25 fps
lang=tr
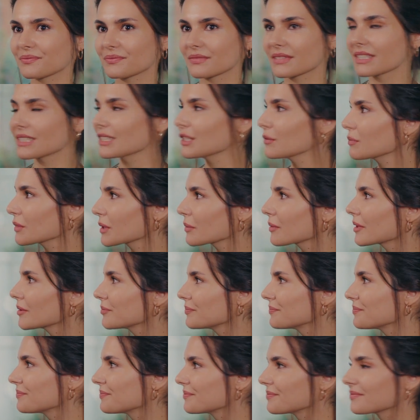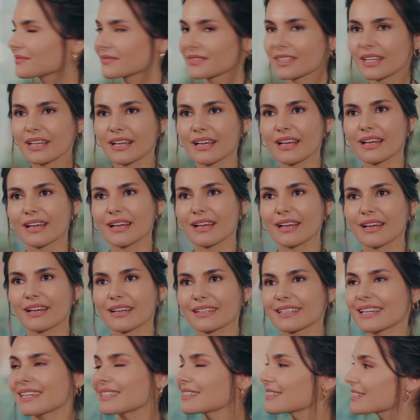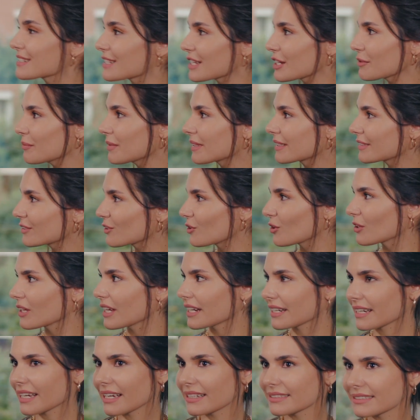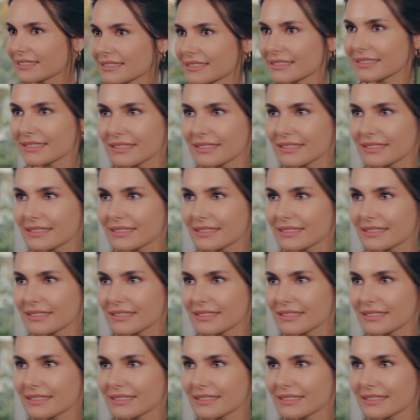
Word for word: Dediğim gibi. Kendinize iyi bakın. Kolay gelsin.